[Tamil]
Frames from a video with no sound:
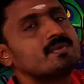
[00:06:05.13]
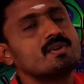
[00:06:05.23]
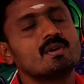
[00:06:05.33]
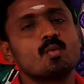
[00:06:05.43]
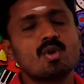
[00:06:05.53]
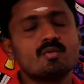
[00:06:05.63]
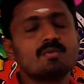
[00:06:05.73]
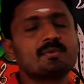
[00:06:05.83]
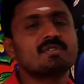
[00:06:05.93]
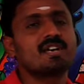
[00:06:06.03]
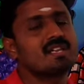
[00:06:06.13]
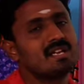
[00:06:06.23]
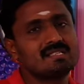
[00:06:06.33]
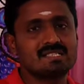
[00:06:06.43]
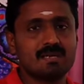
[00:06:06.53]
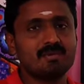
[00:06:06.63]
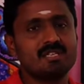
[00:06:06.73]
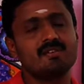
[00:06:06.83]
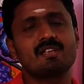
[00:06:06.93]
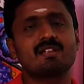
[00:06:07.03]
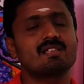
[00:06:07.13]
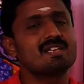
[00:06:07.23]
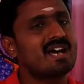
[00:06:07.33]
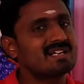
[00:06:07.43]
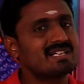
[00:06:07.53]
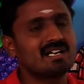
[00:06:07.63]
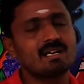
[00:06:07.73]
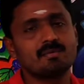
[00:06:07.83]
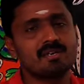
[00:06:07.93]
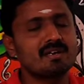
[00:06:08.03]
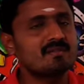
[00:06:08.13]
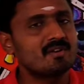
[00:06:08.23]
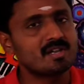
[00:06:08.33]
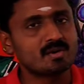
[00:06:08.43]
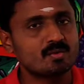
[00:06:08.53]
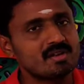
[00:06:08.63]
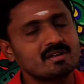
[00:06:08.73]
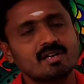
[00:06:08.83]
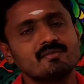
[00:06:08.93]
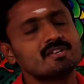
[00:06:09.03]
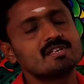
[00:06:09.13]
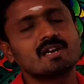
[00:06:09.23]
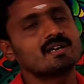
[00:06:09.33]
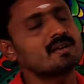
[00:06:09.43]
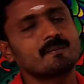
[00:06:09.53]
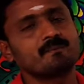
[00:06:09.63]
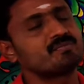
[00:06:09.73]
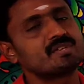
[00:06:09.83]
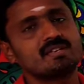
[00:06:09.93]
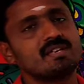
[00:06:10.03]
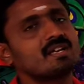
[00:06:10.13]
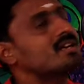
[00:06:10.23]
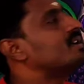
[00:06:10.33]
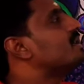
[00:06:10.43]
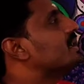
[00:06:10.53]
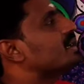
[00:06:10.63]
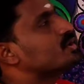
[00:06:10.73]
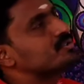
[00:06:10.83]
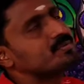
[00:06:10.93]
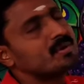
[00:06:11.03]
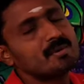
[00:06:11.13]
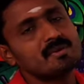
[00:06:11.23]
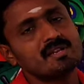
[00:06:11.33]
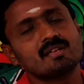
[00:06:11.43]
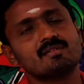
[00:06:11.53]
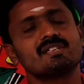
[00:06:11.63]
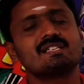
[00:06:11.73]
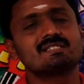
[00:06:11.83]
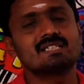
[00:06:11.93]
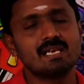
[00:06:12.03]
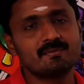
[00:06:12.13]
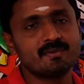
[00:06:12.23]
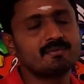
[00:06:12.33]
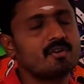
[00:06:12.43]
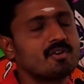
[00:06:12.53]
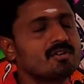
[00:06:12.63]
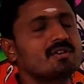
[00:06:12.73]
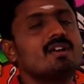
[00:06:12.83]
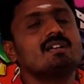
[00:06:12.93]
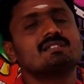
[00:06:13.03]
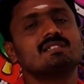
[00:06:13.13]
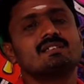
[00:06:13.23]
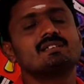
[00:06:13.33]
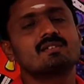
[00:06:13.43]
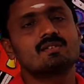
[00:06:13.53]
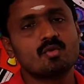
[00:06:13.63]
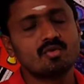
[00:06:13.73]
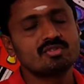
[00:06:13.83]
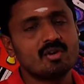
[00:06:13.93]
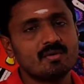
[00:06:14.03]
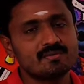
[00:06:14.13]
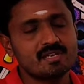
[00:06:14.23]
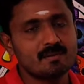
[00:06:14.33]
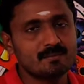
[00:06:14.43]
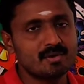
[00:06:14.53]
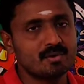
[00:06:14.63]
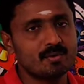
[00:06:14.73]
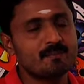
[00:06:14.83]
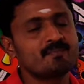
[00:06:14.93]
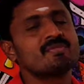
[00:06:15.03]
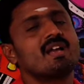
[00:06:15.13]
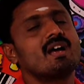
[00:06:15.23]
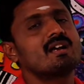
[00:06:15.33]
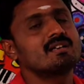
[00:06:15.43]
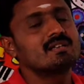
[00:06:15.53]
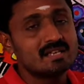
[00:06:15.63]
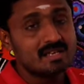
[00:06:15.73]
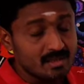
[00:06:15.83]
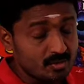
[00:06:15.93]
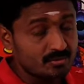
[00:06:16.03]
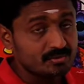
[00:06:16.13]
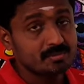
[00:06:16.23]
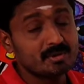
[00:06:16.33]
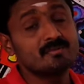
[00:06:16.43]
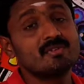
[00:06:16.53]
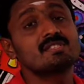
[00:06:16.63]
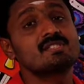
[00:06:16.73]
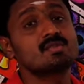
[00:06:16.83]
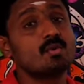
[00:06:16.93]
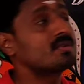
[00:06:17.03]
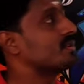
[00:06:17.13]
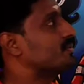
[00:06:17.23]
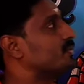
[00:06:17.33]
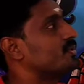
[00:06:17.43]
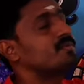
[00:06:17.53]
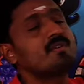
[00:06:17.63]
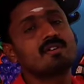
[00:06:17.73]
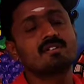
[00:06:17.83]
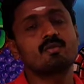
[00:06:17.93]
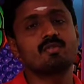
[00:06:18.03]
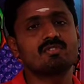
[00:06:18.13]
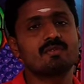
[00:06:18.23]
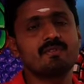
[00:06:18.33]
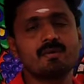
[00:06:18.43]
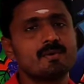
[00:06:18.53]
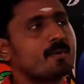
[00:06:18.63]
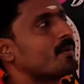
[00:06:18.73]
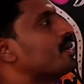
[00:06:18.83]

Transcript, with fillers: ஃபுட் உணவுப் பொருட்களை அதை சேமித்து வைக்கிறது யாருக்காக அப்படின்னா வளரக்கூடிய கருவிற்காக ரைட்டா எண்டோஸ்போம் அப்படிங்கிறது வந்து இட் இஸ் ஹெல்ப்ஃபுல் ஃபார் த க்ரோத் ஆஃப் த எம்ப்ரியோ அண்ட் தட் எண்டோஸ்போம் வில் ஸ்டோர் த ஃபுட் ஃபார் த க்ரோத் ஆஃப் த எம்ப்ரியோ